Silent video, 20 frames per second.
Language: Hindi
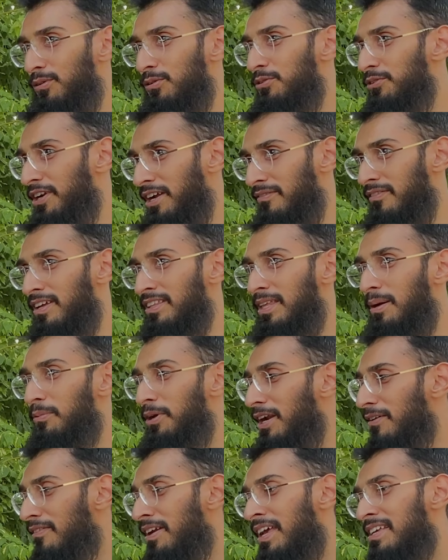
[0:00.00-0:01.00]
ट्रैवलिंग था
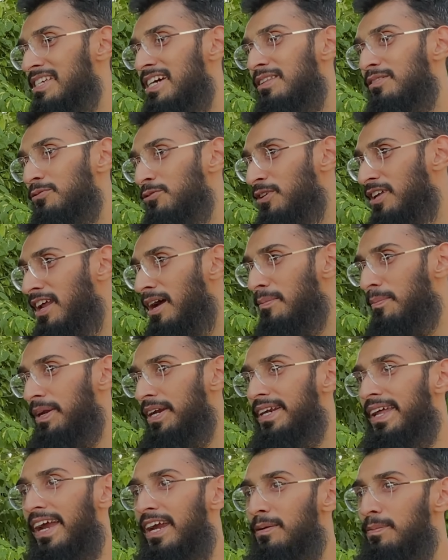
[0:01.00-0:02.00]
ट्रैवलिंग के साथ जो है ना
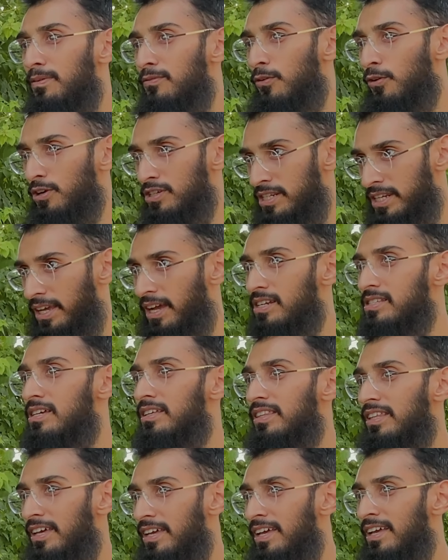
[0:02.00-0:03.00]
अपनी डाइट पर फोकस नहीं कर
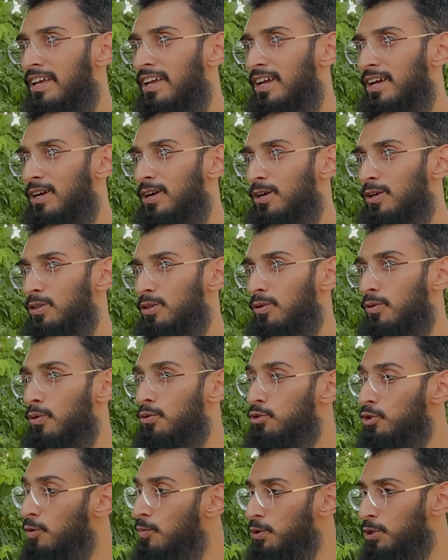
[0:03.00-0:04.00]
सकते सही तो
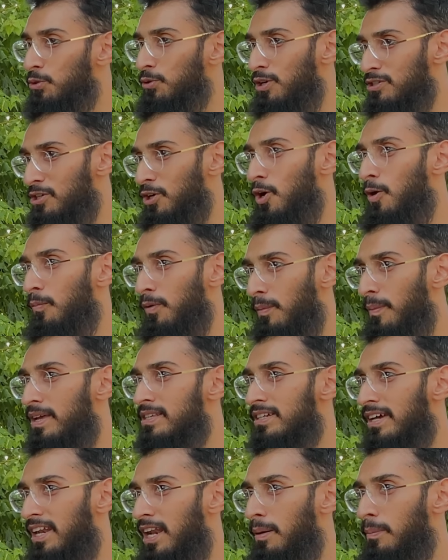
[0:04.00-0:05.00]
उसको मुझे थोड़ा सा
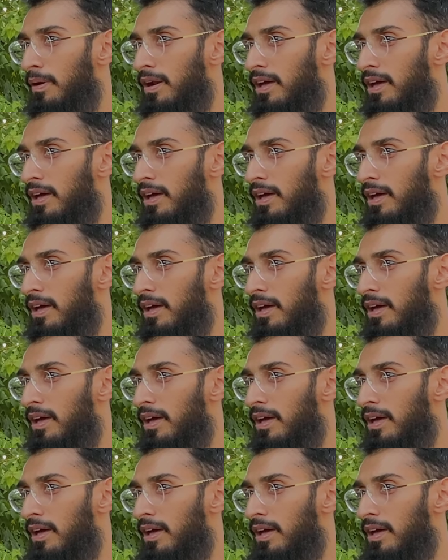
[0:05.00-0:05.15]
कॉम्प्रोमाइज़ करना